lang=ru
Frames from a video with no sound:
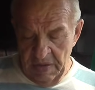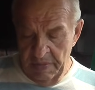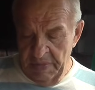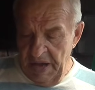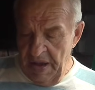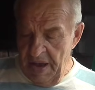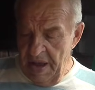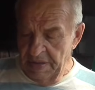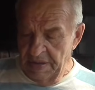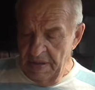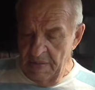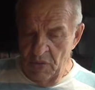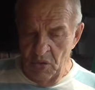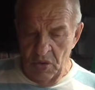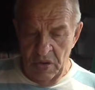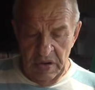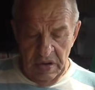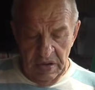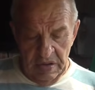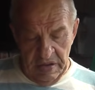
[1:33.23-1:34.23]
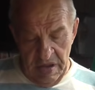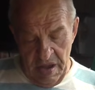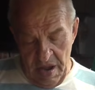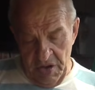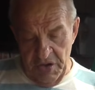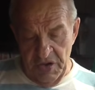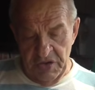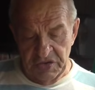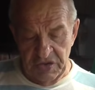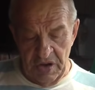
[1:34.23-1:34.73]
Поэтому
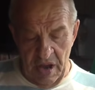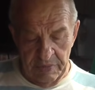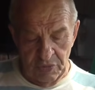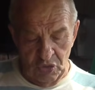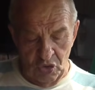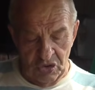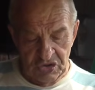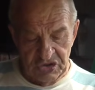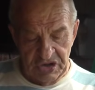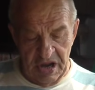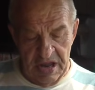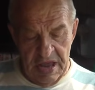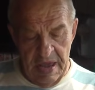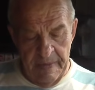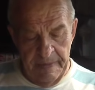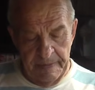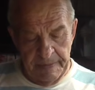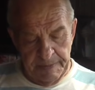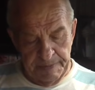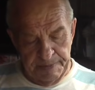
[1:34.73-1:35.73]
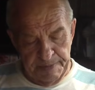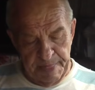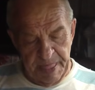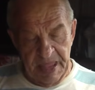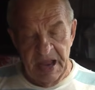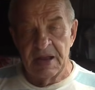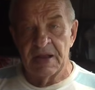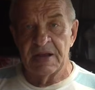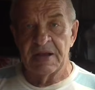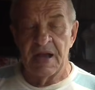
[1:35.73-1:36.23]
я и сам тоже. Они,
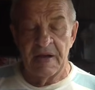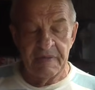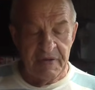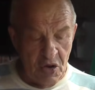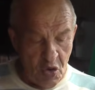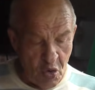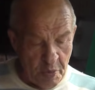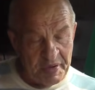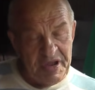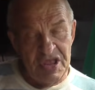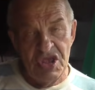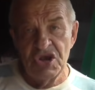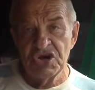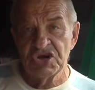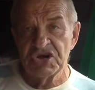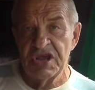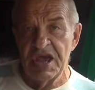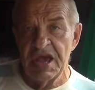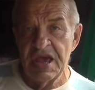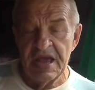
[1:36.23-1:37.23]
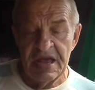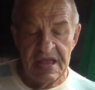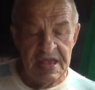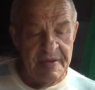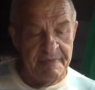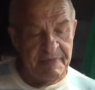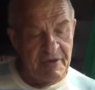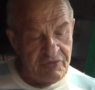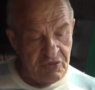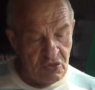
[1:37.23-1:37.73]
э, говорю, понежнее
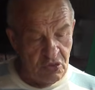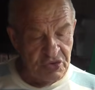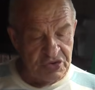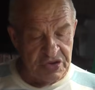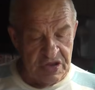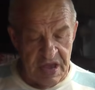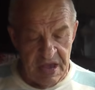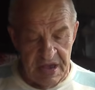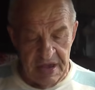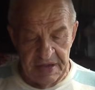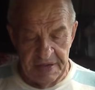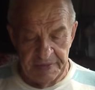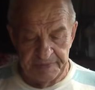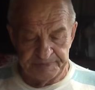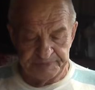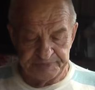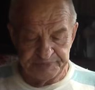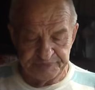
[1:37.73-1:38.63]
они, повкусней.